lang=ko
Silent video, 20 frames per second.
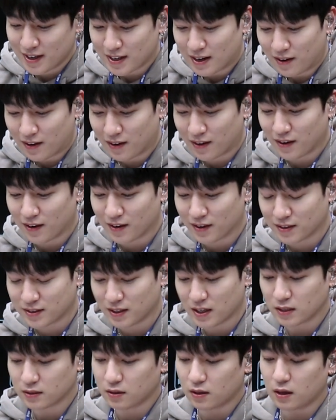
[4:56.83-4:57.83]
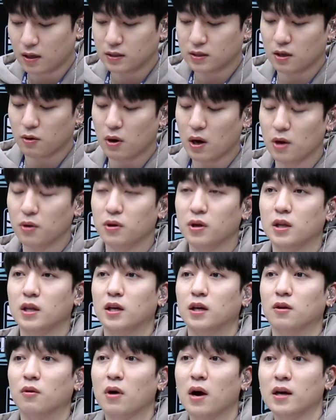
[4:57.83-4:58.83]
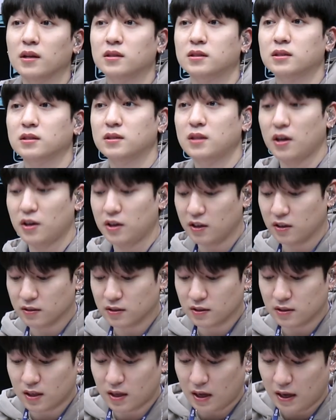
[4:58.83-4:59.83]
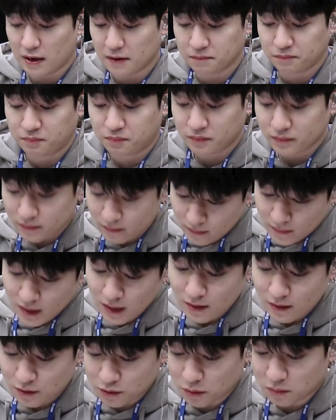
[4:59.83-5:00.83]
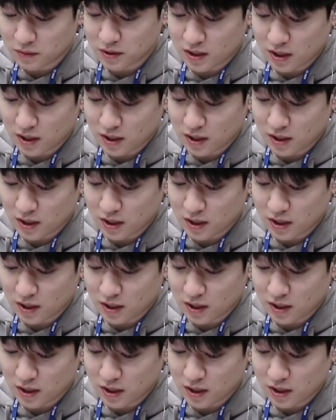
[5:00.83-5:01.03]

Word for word: 어, 그나저나 이제 화요일이 화이트데이였는데 좀